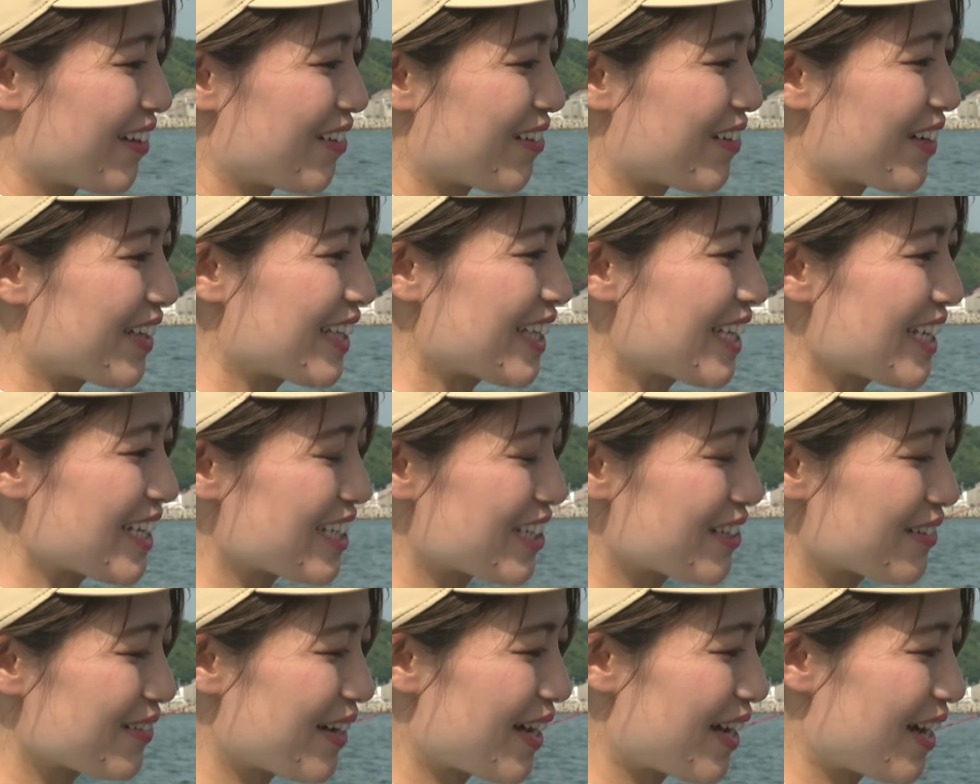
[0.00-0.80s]

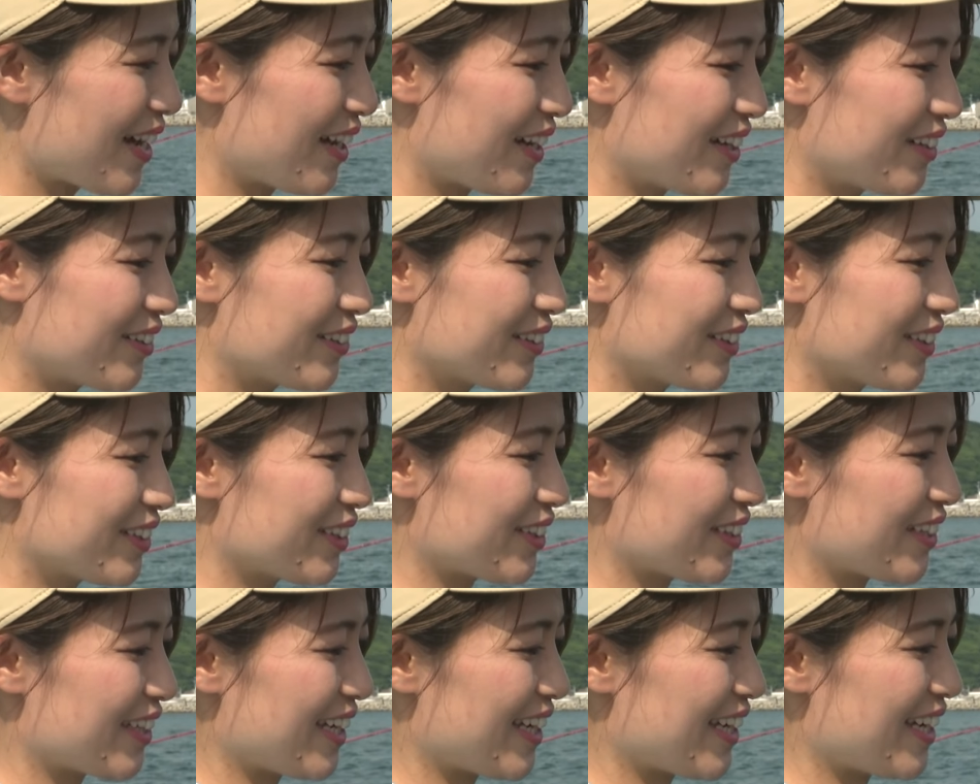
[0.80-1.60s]
私は本
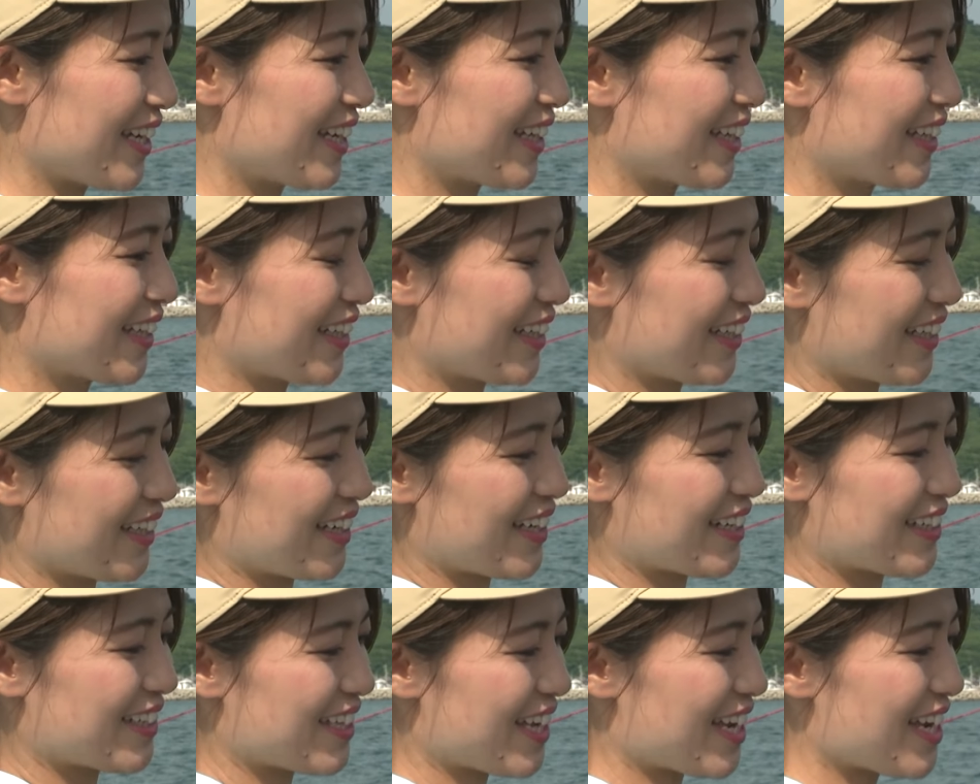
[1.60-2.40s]
当に
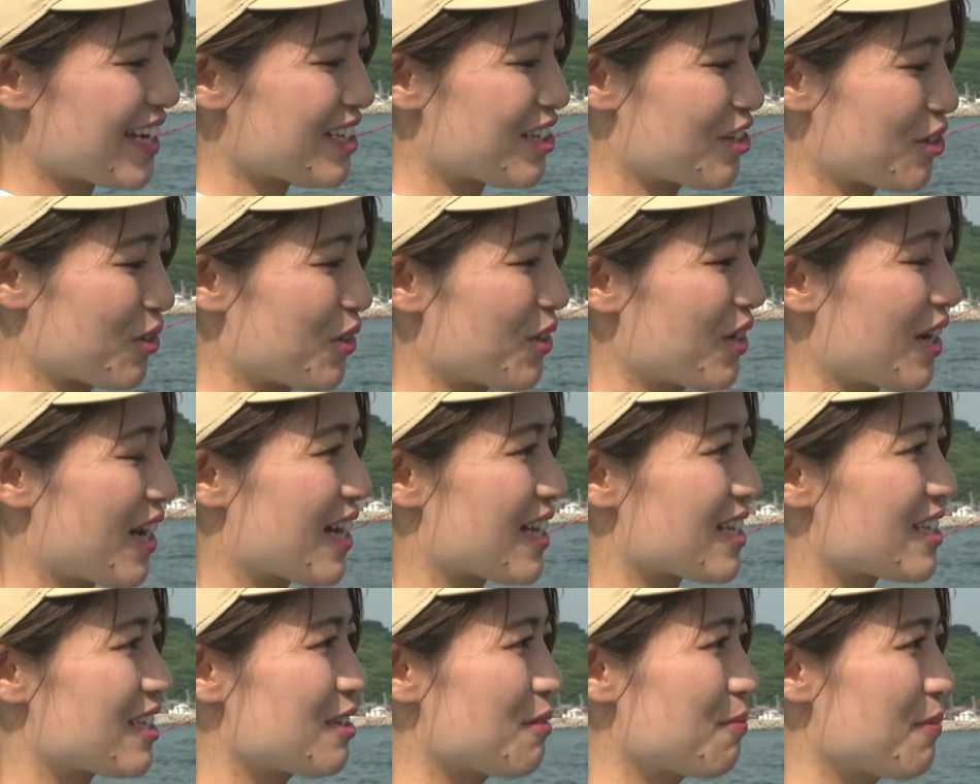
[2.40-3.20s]
最初
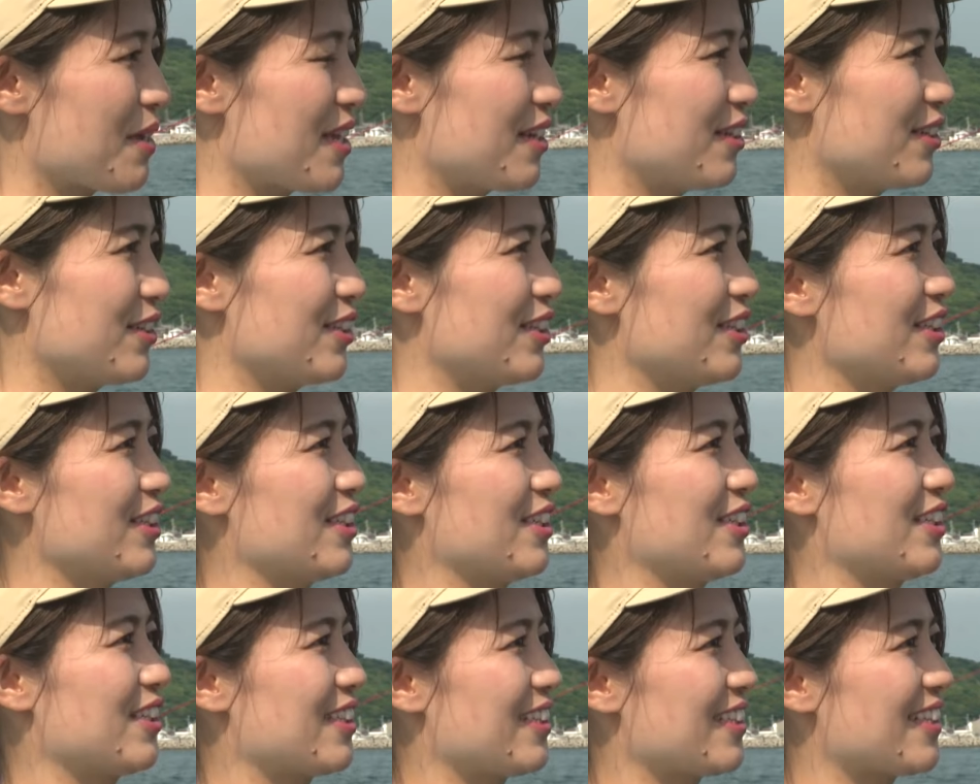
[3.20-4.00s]
始める
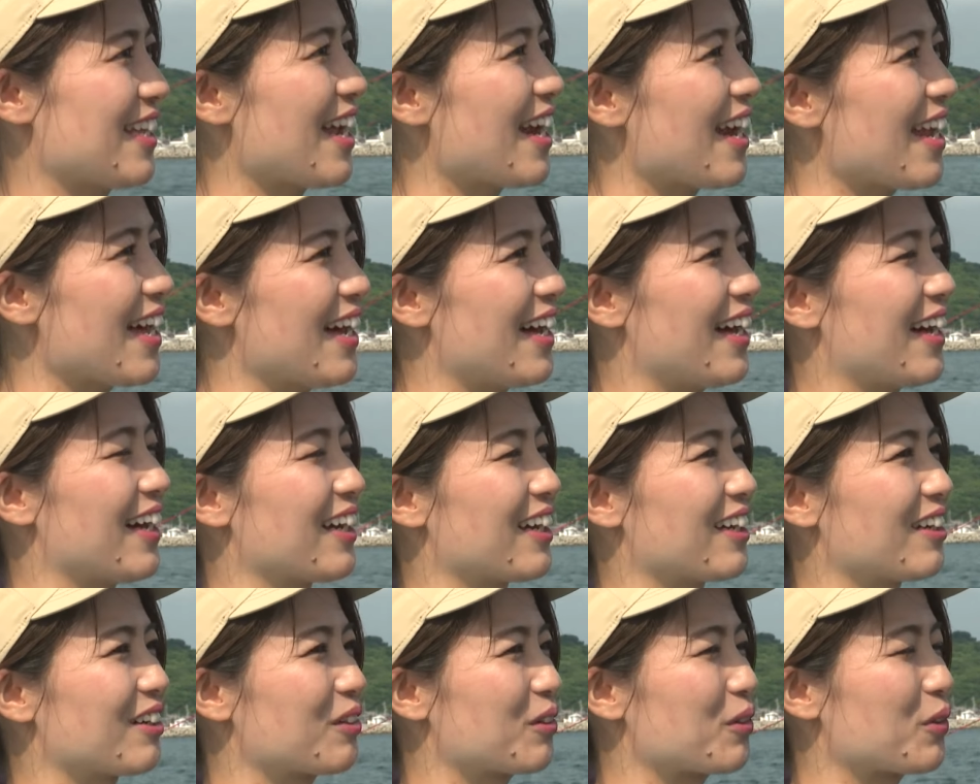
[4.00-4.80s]
なら
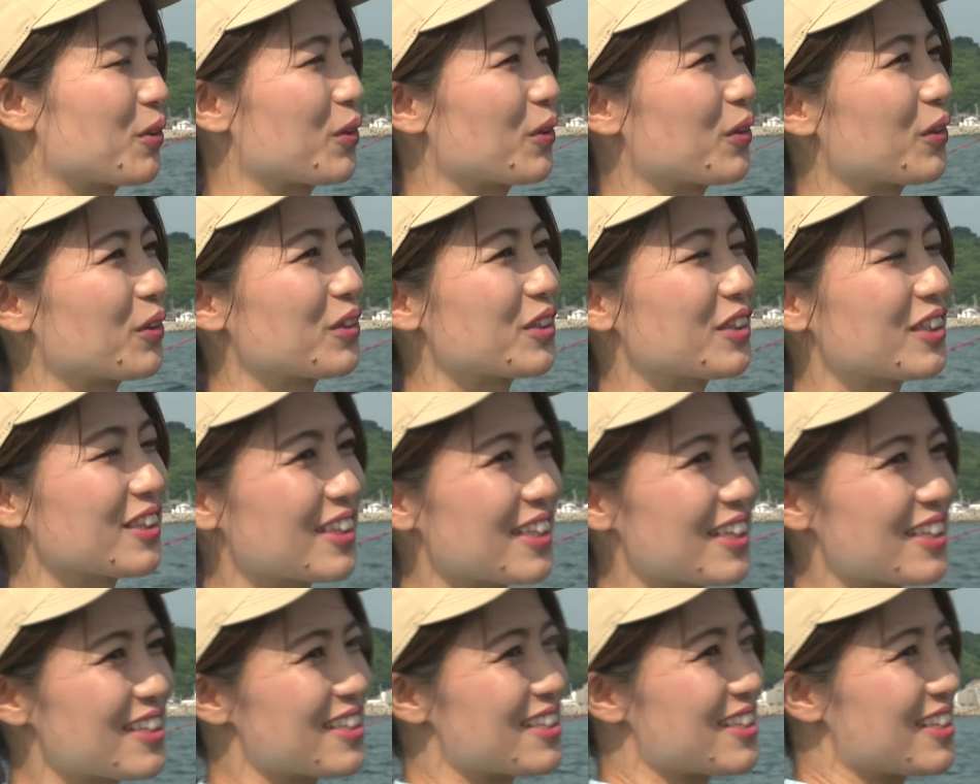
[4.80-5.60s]
こう
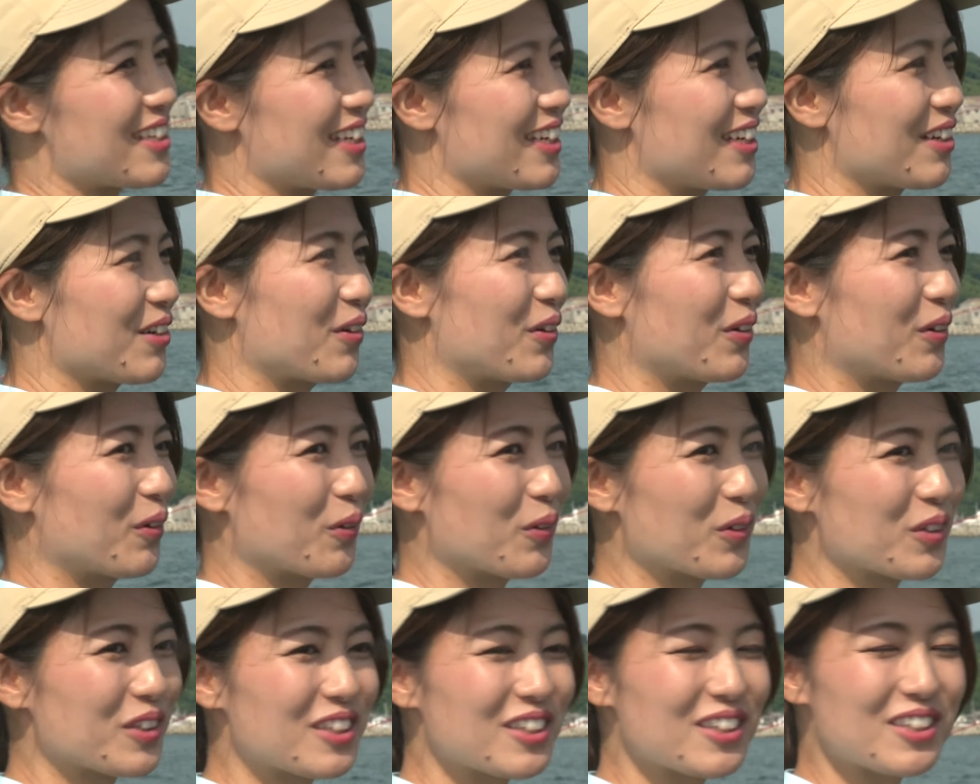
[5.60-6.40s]
船釣りを
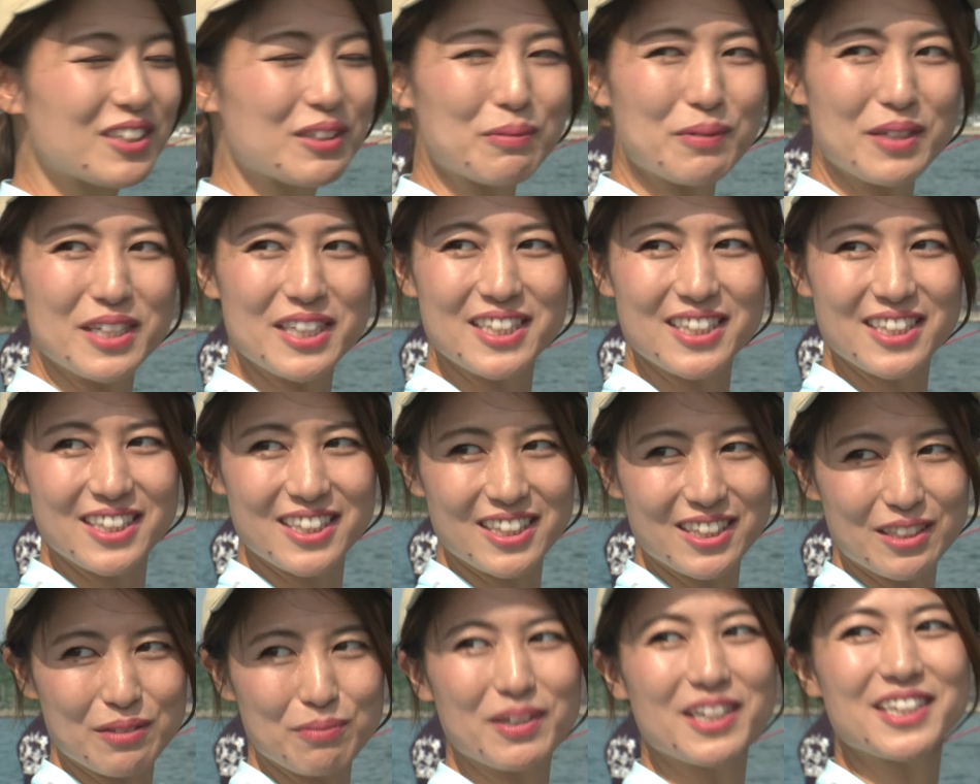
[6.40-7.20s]
おすすめ
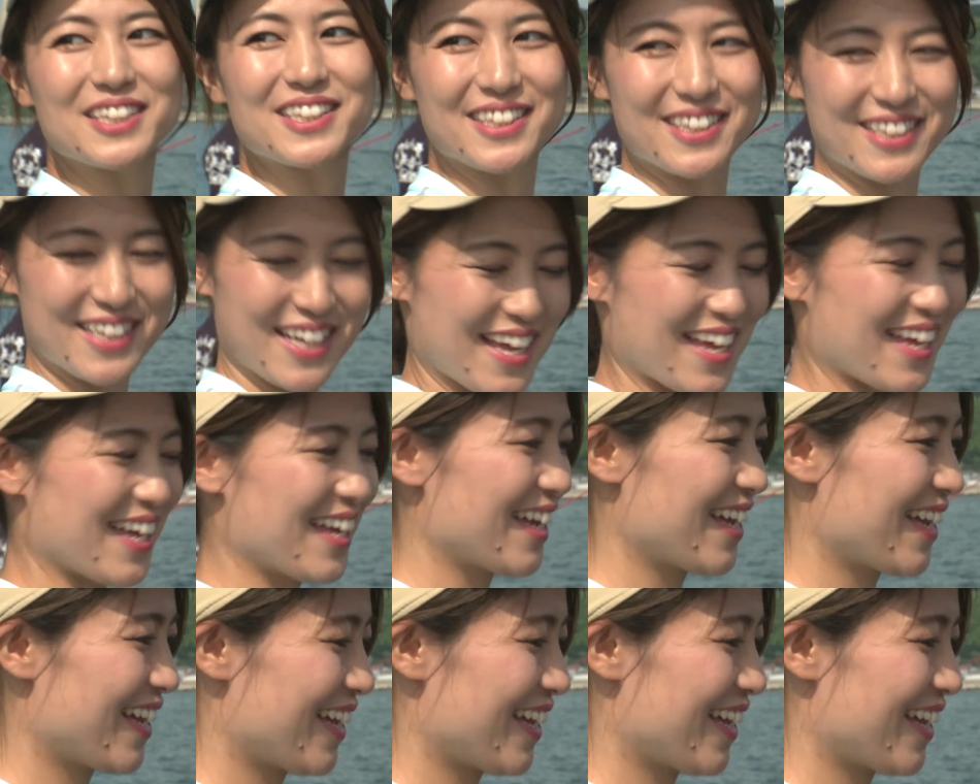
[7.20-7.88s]
しますね。